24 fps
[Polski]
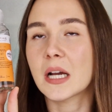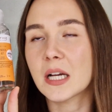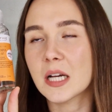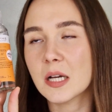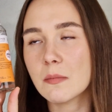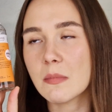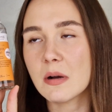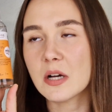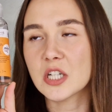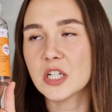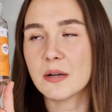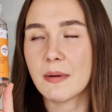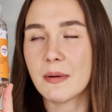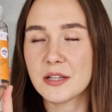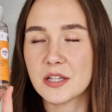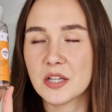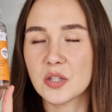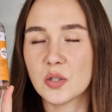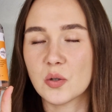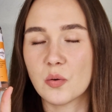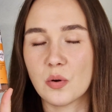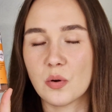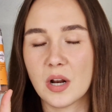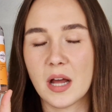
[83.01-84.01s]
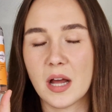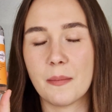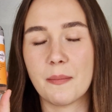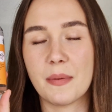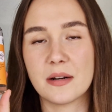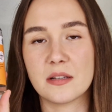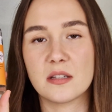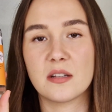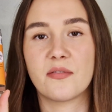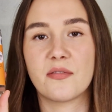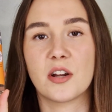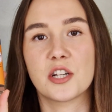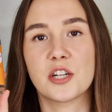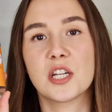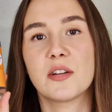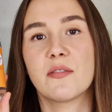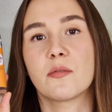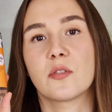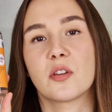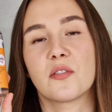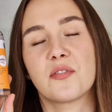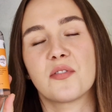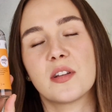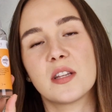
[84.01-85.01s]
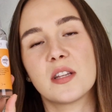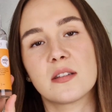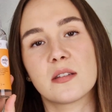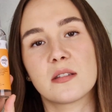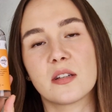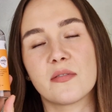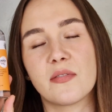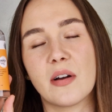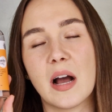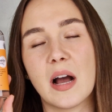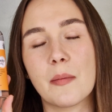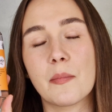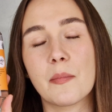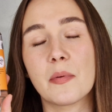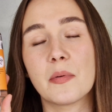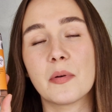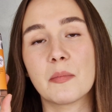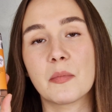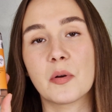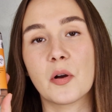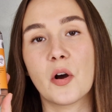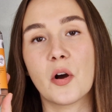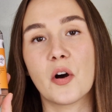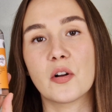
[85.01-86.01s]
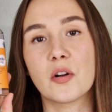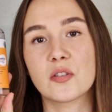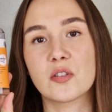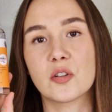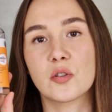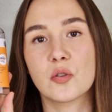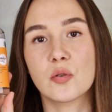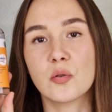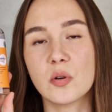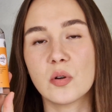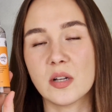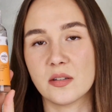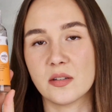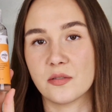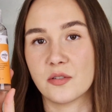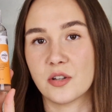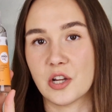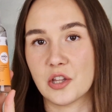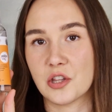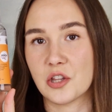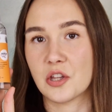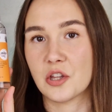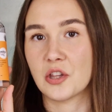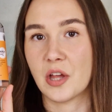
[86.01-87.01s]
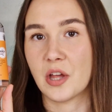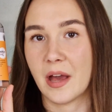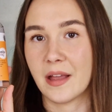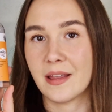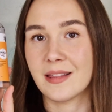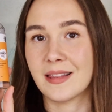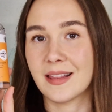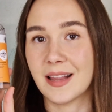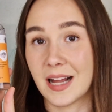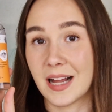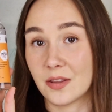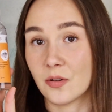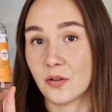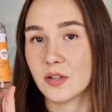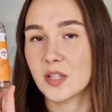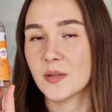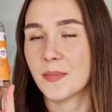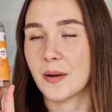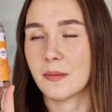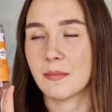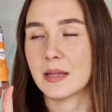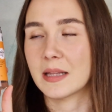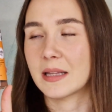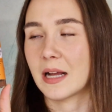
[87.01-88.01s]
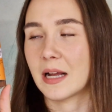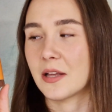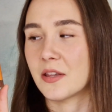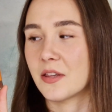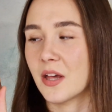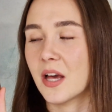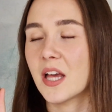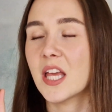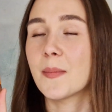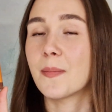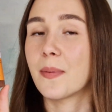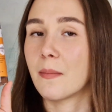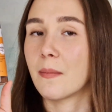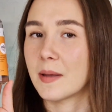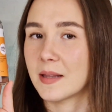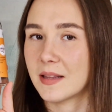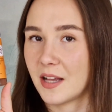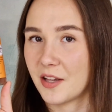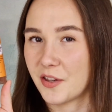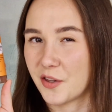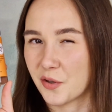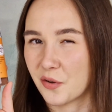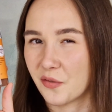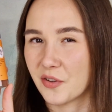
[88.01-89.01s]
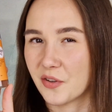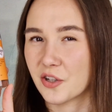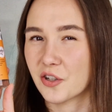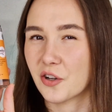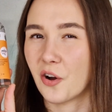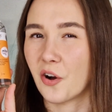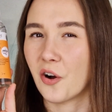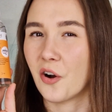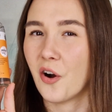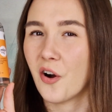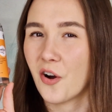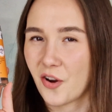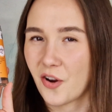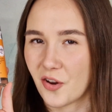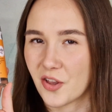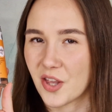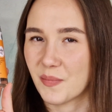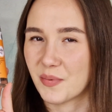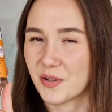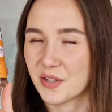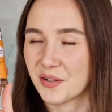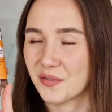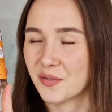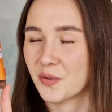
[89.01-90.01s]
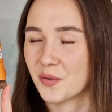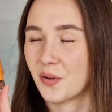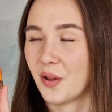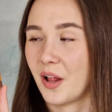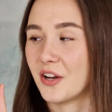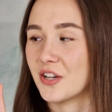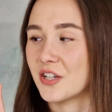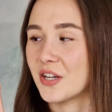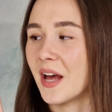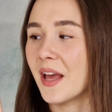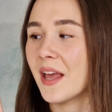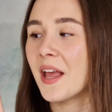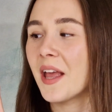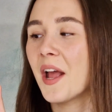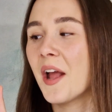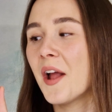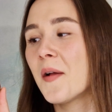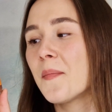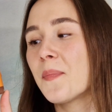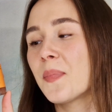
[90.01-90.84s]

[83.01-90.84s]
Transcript: chyba że macie skórę bardzo wrażliwą, to wtedy stosowałabym go co drugi, co trzeci dzień na noc, pamiętajcie i pamiętajcie również o ochronie przeciwsłonecznej